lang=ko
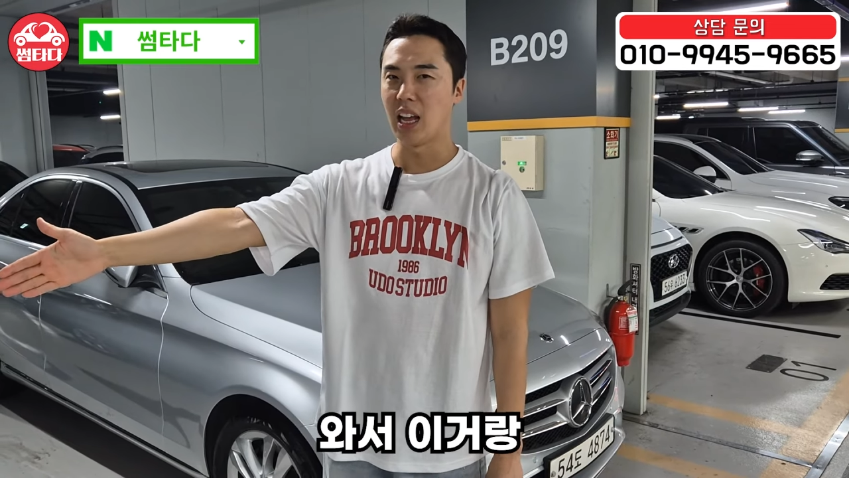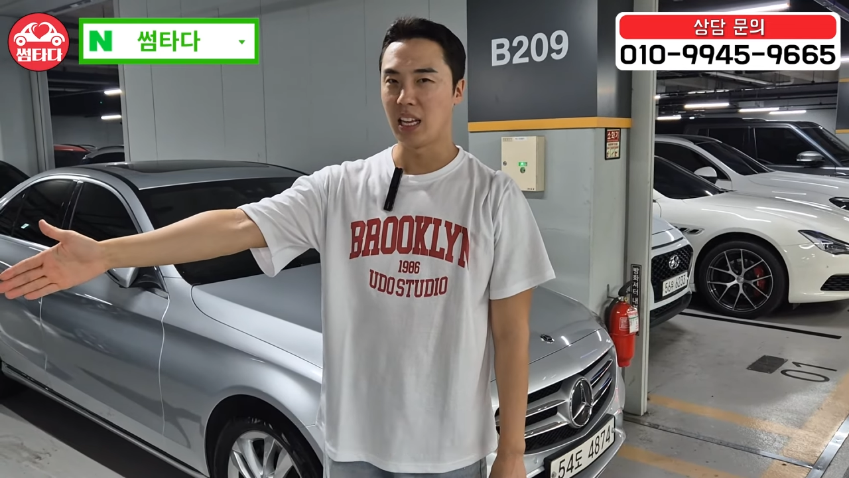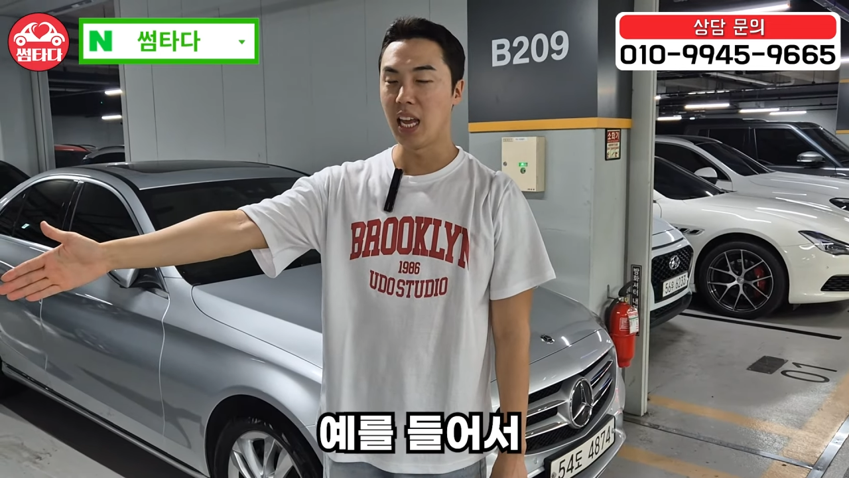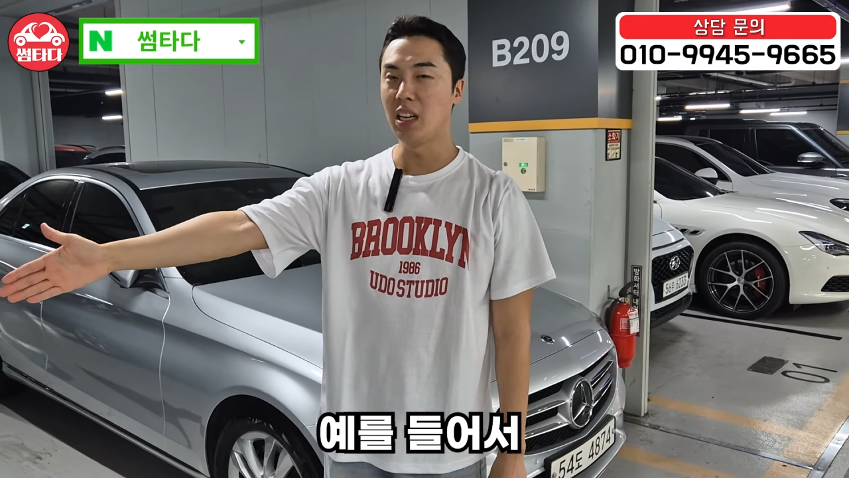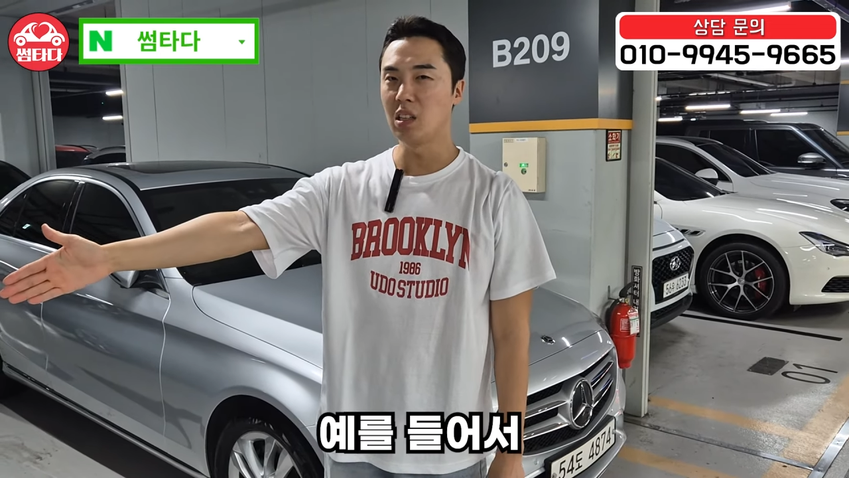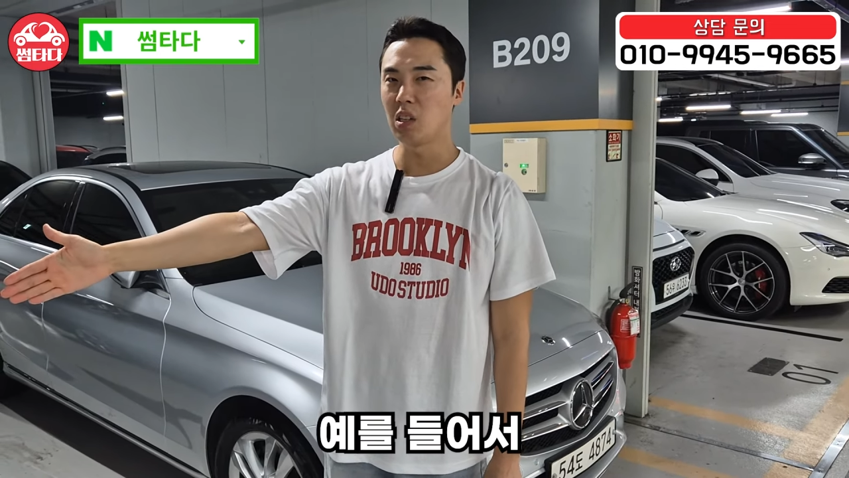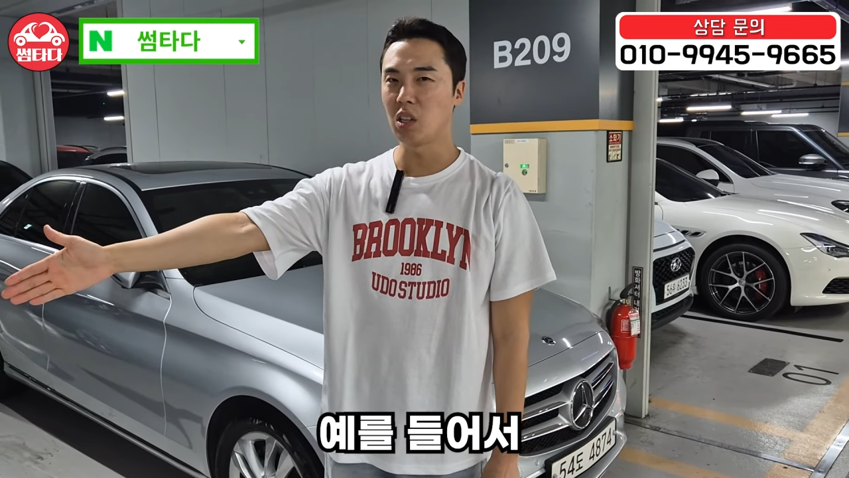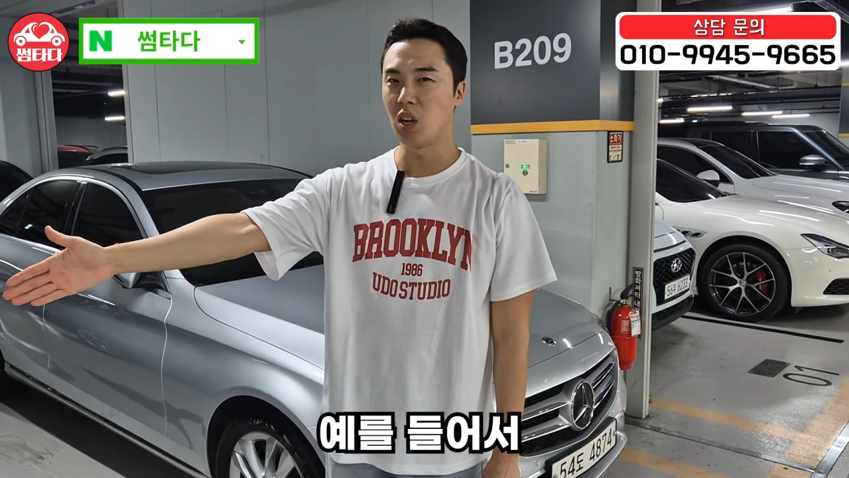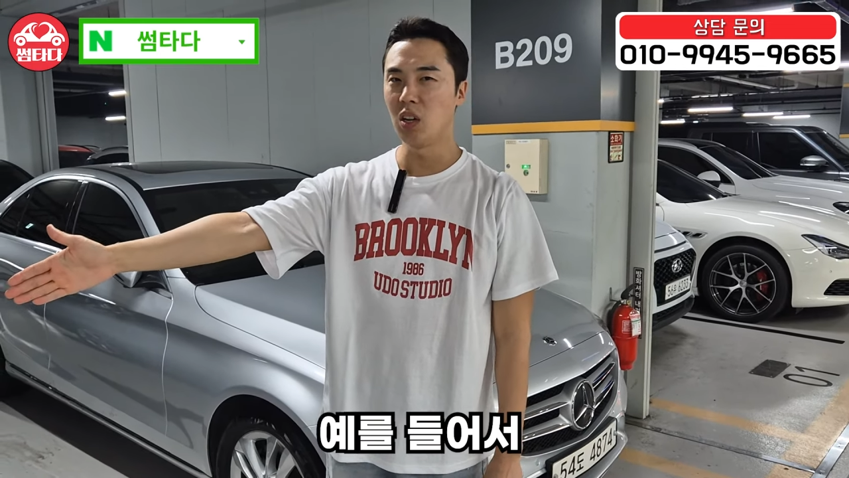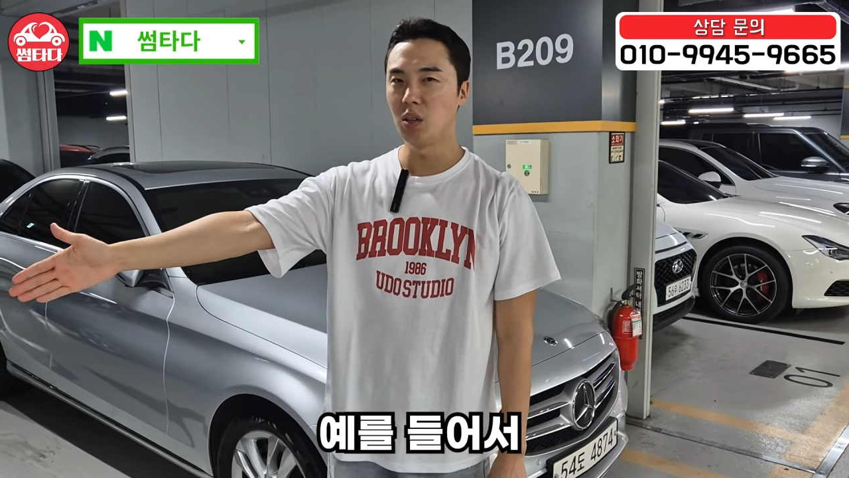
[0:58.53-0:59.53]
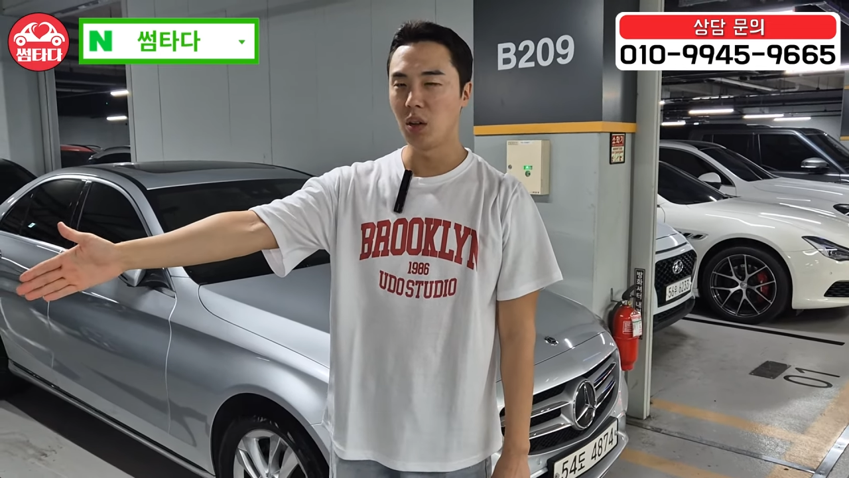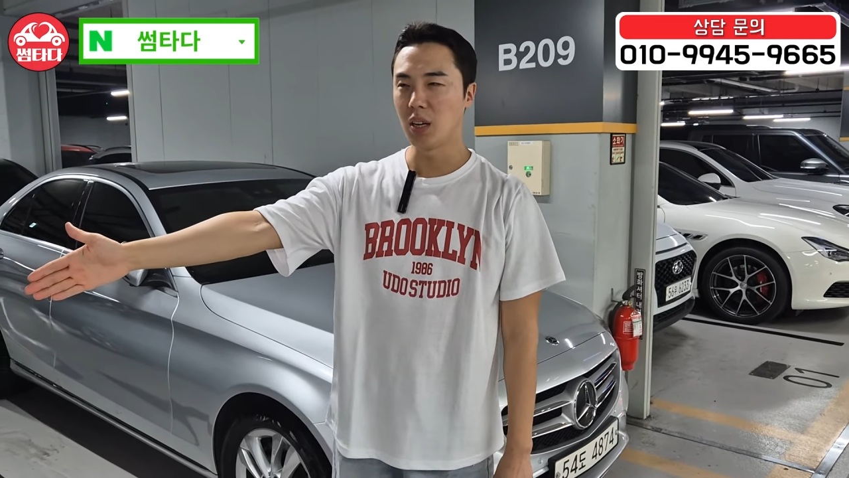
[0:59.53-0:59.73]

네. 예를 들어서